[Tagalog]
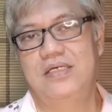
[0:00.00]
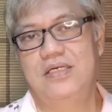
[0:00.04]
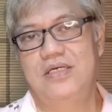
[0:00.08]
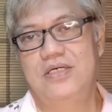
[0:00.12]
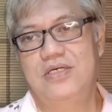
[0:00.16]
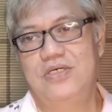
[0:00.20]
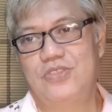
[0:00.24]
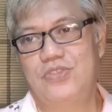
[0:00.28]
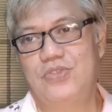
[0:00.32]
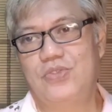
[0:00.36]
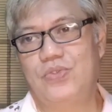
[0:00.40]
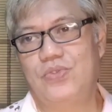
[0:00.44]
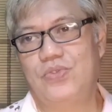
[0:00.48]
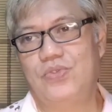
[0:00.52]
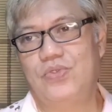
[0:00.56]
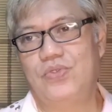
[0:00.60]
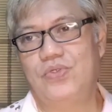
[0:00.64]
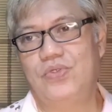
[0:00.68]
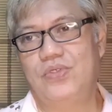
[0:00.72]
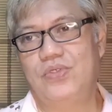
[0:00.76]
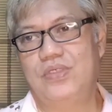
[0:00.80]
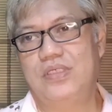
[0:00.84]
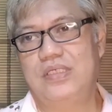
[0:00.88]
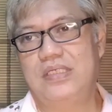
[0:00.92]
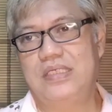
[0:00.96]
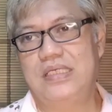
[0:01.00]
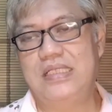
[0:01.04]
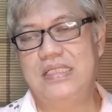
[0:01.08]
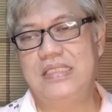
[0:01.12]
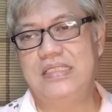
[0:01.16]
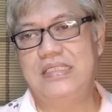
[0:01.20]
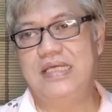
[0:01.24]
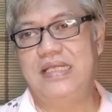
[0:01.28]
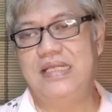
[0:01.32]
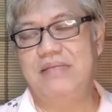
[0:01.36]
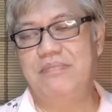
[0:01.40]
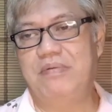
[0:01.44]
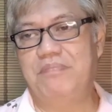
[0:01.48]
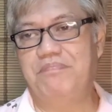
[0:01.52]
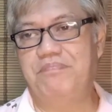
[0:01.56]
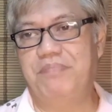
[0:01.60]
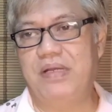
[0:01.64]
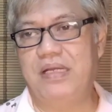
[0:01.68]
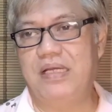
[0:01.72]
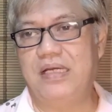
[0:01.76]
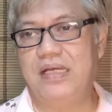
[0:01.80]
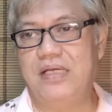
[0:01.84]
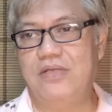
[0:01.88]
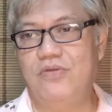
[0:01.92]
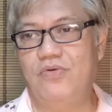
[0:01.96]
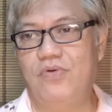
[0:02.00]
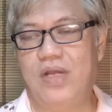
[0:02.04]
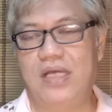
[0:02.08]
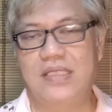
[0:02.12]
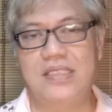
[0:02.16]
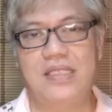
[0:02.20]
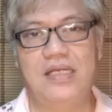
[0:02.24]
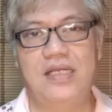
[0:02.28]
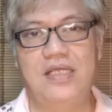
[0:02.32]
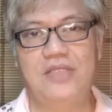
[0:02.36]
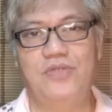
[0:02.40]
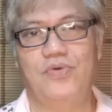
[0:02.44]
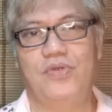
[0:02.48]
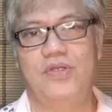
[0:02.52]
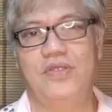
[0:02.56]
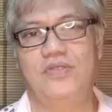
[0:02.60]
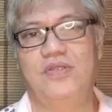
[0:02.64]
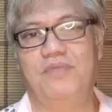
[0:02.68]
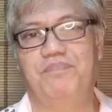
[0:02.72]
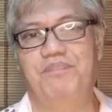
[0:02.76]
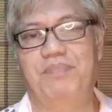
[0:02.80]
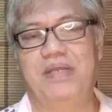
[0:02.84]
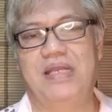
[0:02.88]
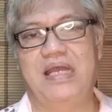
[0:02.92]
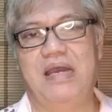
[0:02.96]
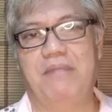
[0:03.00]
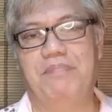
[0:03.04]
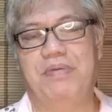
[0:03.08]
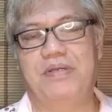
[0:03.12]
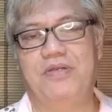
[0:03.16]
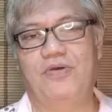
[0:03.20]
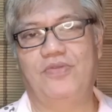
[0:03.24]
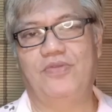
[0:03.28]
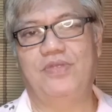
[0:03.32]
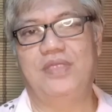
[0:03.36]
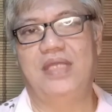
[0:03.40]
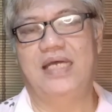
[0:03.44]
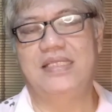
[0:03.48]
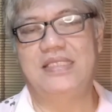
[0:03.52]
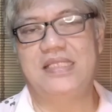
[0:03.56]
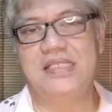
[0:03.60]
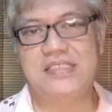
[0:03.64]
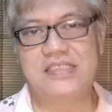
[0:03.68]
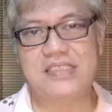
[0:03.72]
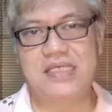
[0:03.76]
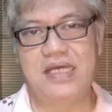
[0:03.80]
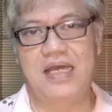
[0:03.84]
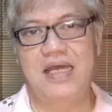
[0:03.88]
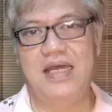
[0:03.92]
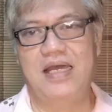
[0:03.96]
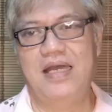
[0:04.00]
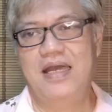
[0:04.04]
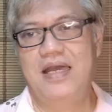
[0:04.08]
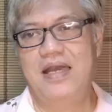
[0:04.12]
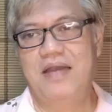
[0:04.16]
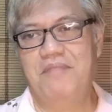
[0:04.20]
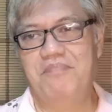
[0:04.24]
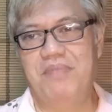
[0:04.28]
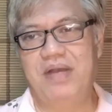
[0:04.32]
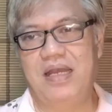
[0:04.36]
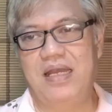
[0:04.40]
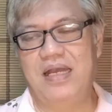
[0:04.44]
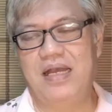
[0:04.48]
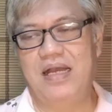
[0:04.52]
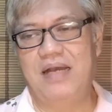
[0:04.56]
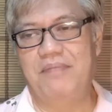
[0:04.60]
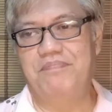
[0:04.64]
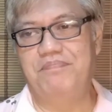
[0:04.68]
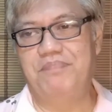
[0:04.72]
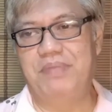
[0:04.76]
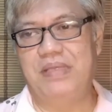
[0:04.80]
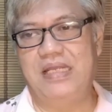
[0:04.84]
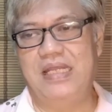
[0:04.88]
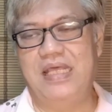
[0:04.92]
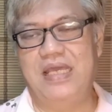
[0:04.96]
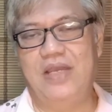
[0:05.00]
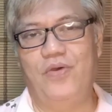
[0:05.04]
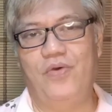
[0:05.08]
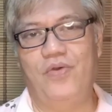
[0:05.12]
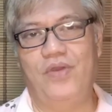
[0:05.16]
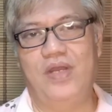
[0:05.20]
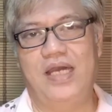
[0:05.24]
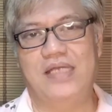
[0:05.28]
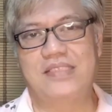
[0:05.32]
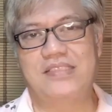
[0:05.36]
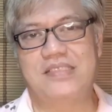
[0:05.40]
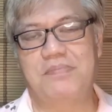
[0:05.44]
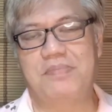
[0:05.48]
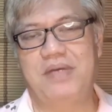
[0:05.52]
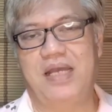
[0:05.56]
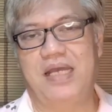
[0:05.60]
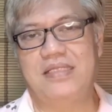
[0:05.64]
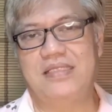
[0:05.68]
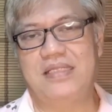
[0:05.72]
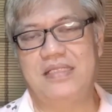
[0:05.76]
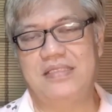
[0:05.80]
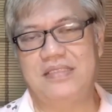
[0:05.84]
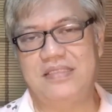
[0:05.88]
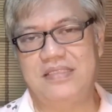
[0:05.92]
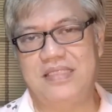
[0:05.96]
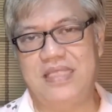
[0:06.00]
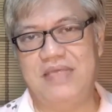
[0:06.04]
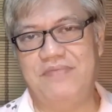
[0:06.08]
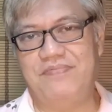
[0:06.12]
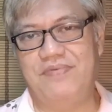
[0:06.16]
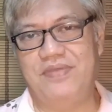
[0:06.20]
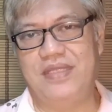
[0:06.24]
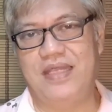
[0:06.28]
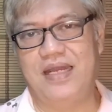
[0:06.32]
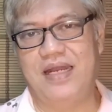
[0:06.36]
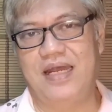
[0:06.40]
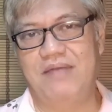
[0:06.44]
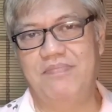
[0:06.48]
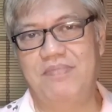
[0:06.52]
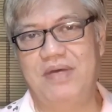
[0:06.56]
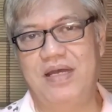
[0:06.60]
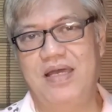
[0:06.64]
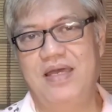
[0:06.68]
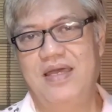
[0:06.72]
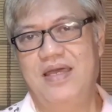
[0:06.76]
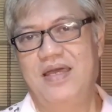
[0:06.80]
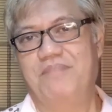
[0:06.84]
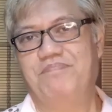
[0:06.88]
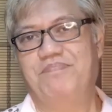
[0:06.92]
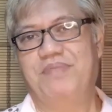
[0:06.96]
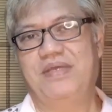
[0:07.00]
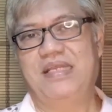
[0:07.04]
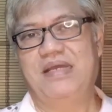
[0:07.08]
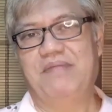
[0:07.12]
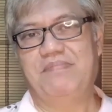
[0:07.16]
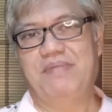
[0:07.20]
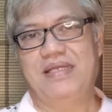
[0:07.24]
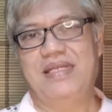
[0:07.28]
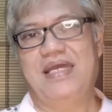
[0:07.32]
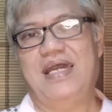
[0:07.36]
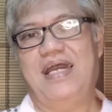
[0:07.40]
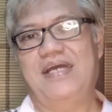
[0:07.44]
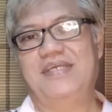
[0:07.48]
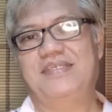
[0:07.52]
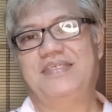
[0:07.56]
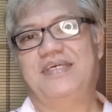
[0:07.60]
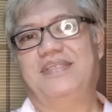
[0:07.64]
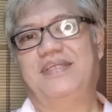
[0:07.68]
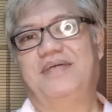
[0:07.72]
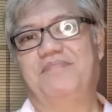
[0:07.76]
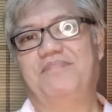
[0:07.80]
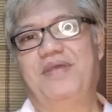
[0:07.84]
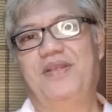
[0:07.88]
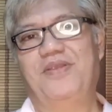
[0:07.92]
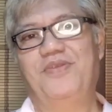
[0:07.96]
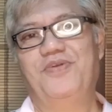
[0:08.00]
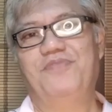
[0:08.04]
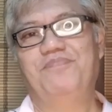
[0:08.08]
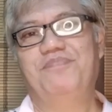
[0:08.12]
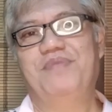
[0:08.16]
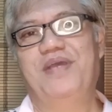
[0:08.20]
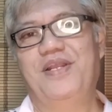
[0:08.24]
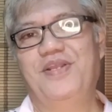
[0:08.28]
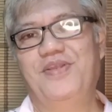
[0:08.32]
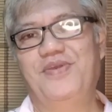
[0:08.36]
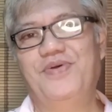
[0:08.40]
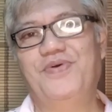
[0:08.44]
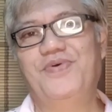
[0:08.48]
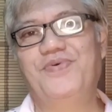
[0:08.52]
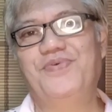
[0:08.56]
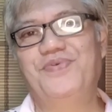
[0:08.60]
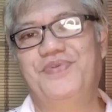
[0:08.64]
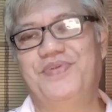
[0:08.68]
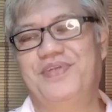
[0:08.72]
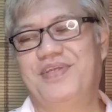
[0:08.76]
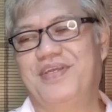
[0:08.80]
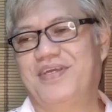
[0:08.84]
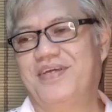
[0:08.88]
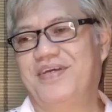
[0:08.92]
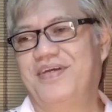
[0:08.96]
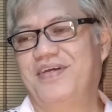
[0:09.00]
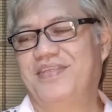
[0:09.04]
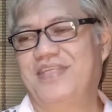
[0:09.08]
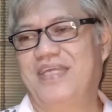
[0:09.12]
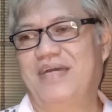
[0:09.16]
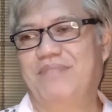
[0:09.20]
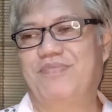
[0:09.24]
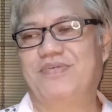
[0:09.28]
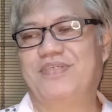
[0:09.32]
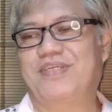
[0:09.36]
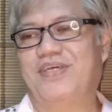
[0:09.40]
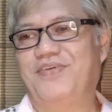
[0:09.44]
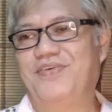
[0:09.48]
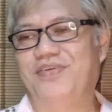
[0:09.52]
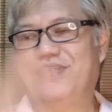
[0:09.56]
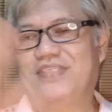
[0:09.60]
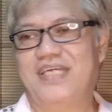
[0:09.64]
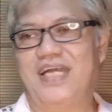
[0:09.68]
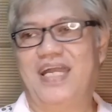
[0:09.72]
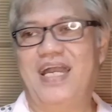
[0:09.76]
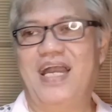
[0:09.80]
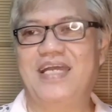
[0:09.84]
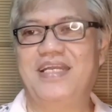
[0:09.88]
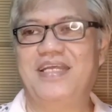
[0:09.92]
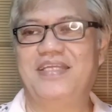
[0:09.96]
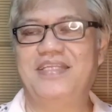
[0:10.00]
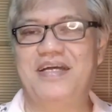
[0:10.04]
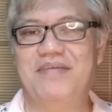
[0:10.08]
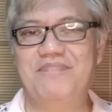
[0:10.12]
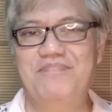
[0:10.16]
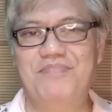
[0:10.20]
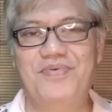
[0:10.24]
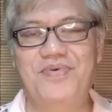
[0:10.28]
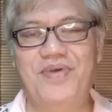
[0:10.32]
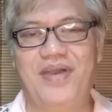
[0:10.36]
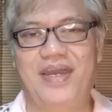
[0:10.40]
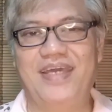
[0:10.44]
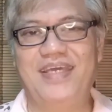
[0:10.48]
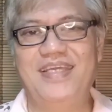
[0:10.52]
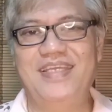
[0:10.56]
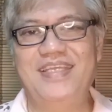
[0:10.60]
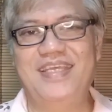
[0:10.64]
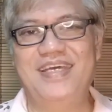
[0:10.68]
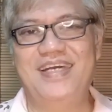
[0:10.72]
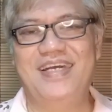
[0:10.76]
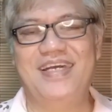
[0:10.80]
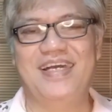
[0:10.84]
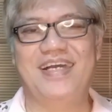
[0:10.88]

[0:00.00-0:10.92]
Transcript: So, hindi naman pala ganun kadali tulad ng pinapanood natin sa mga pelikula at sa mga TV drama. Pinamanahan siya ng milyon-milyon. Tapos ayun, sagana na ang buhay niya.